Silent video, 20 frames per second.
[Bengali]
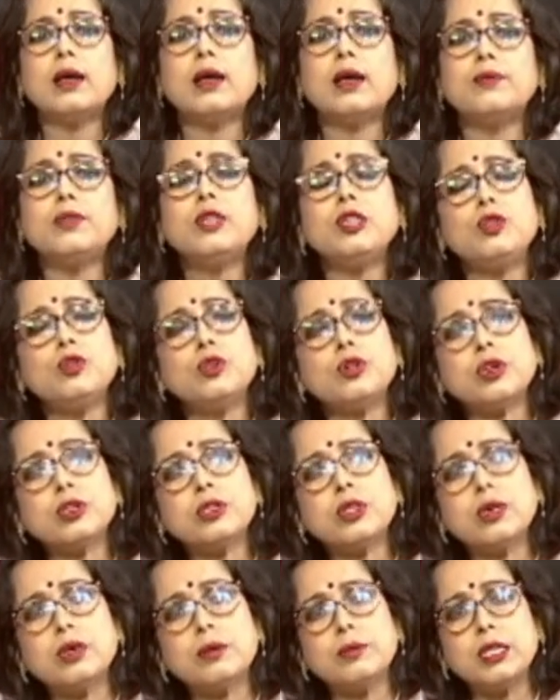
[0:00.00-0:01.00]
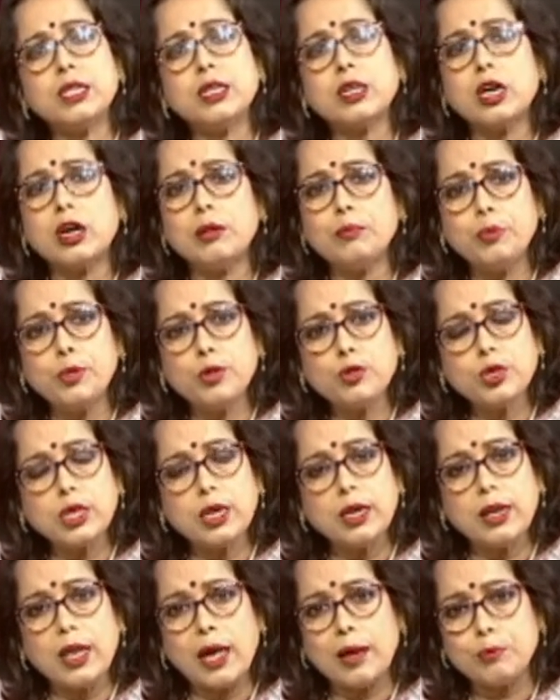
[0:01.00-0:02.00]
দ্বিতীয় কথা আমাদের কম্পিউটার
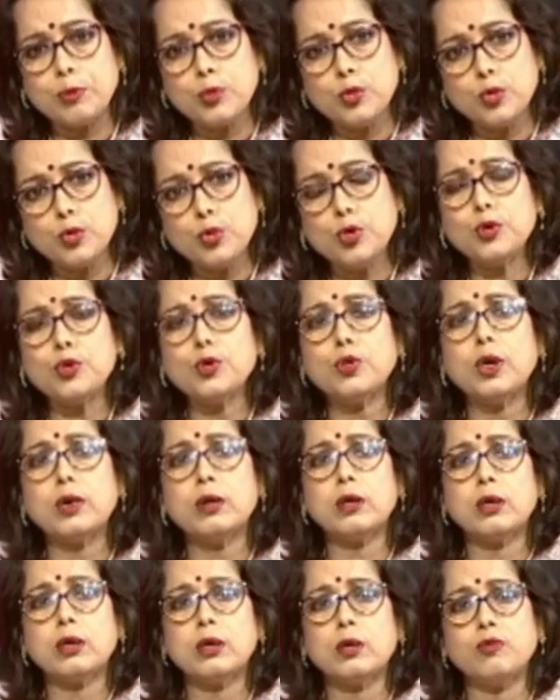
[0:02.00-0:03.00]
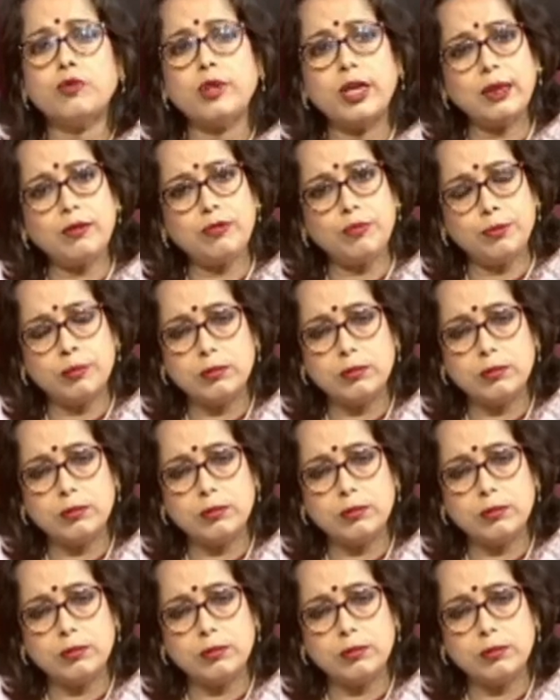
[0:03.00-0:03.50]
ল্যাবগুলো ওয়েল